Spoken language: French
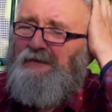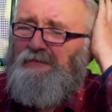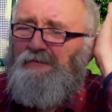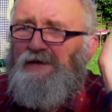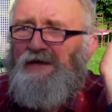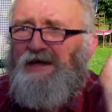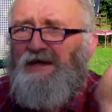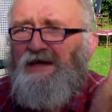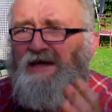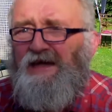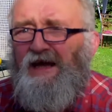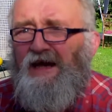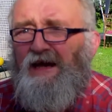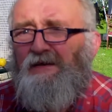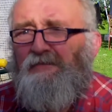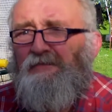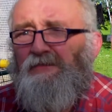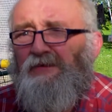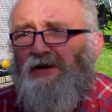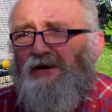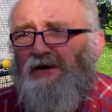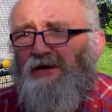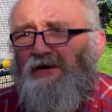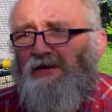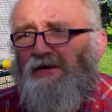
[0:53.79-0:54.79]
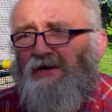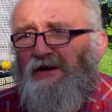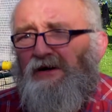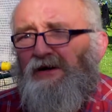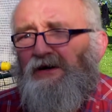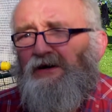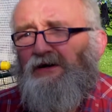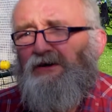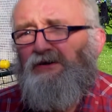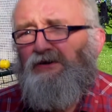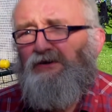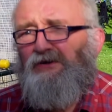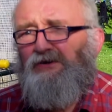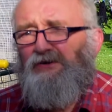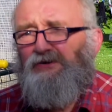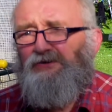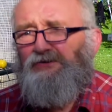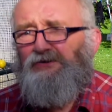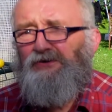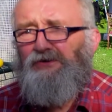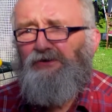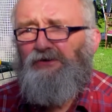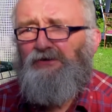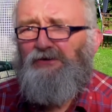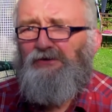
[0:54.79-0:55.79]
mais également euh,
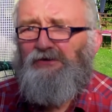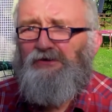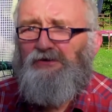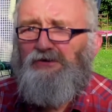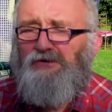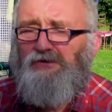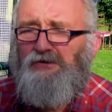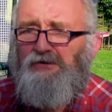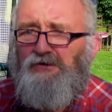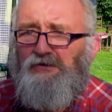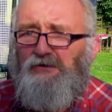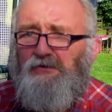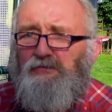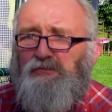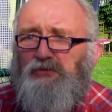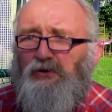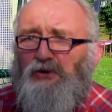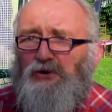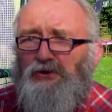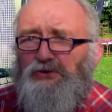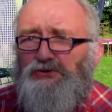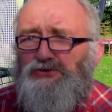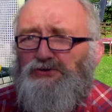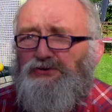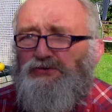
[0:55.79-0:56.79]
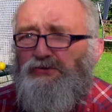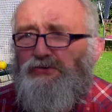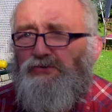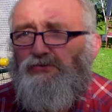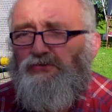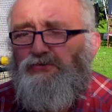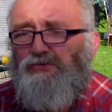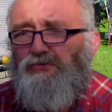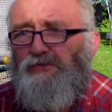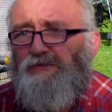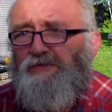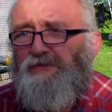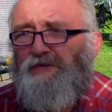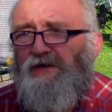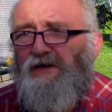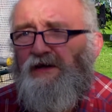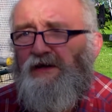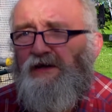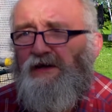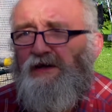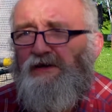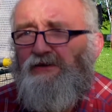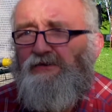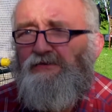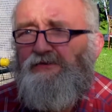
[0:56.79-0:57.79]
de, proche de toute une
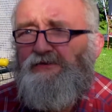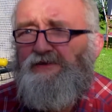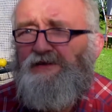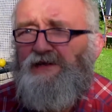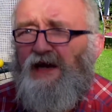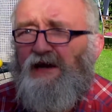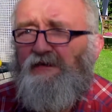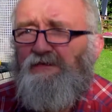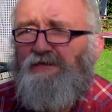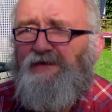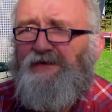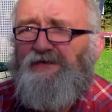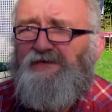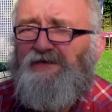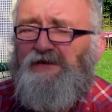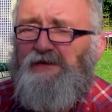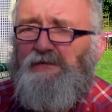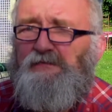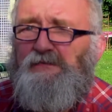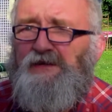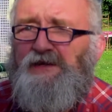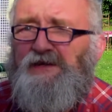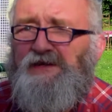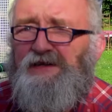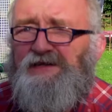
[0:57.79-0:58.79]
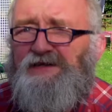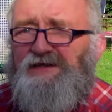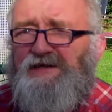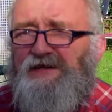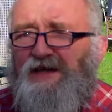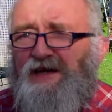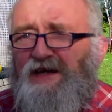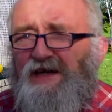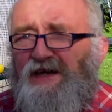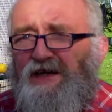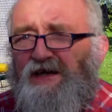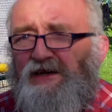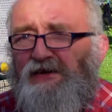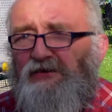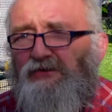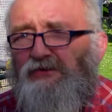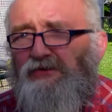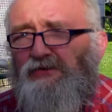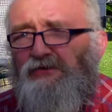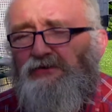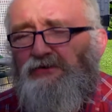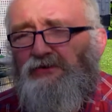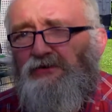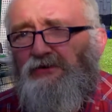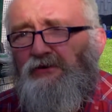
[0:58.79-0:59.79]
série de services et ministères et
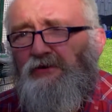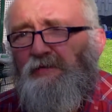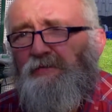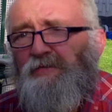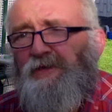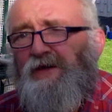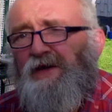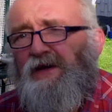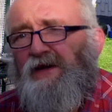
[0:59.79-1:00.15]
autres,